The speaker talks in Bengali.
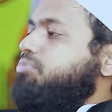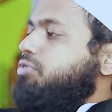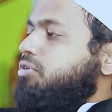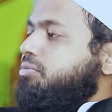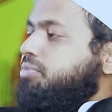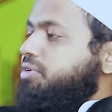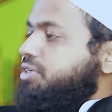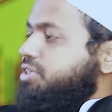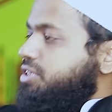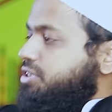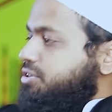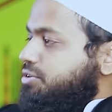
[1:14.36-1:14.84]

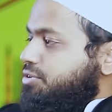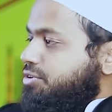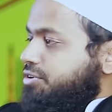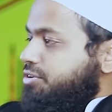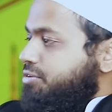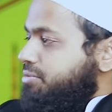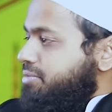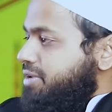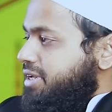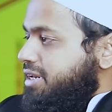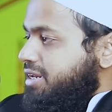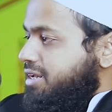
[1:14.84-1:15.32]
প্রবেশ
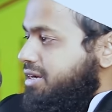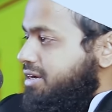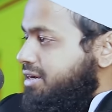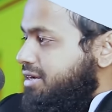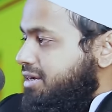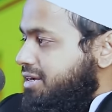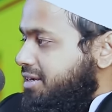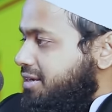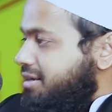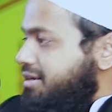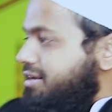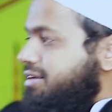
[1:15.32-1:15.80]
করবে না
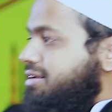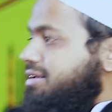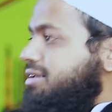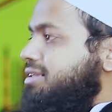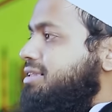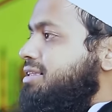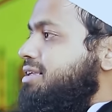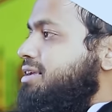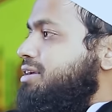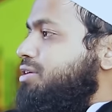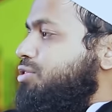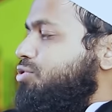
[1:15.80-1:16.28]

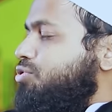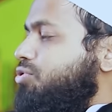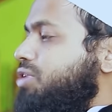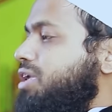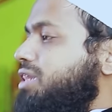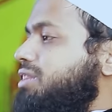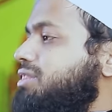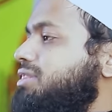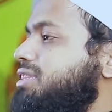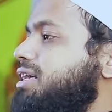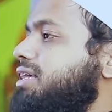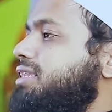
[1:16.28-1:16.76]

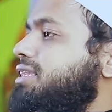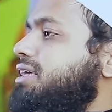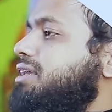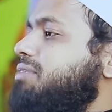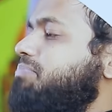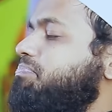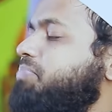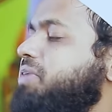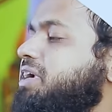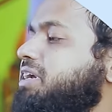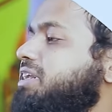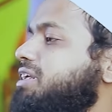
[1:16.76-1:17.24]
কোরআন তাদের
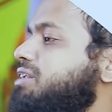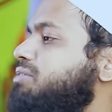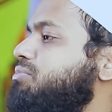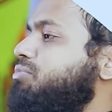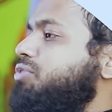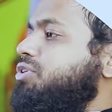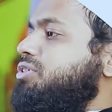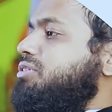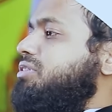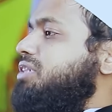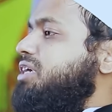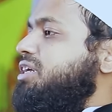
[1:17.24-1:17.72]
পেটের
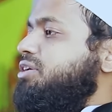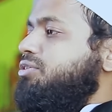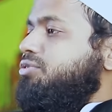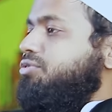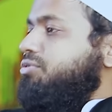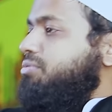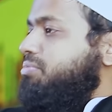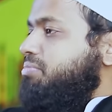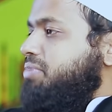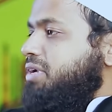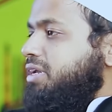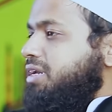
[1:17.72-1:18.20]
মধ্যে
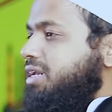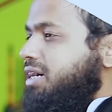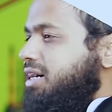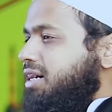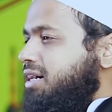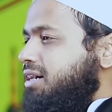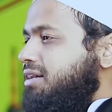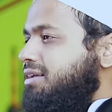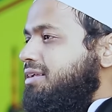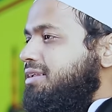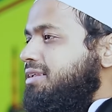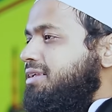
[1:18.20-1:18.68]
ঢুকবে না
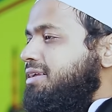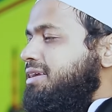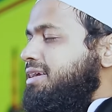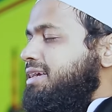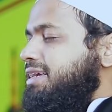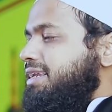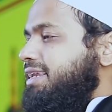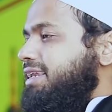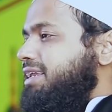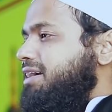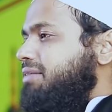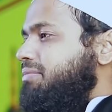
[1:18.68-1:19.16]

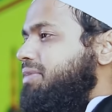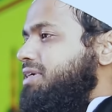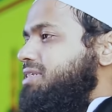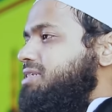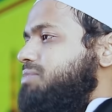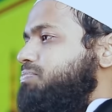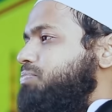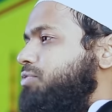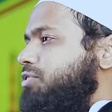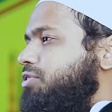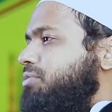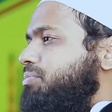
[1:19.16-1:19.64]
নামাজ
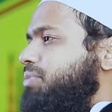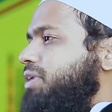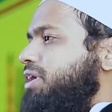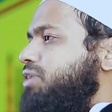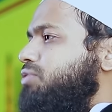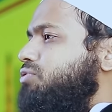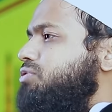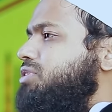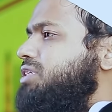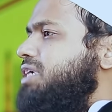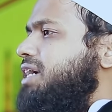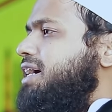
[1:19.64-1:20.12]
পড়বে
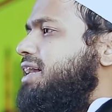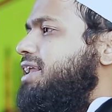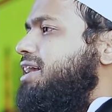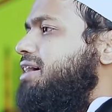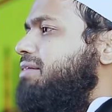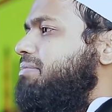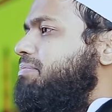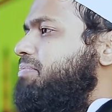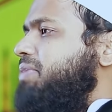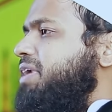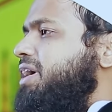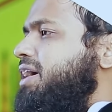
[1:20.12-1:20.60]
রোজা
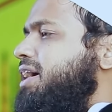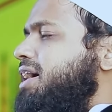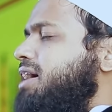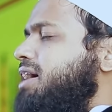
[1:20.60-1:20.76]
রাখবে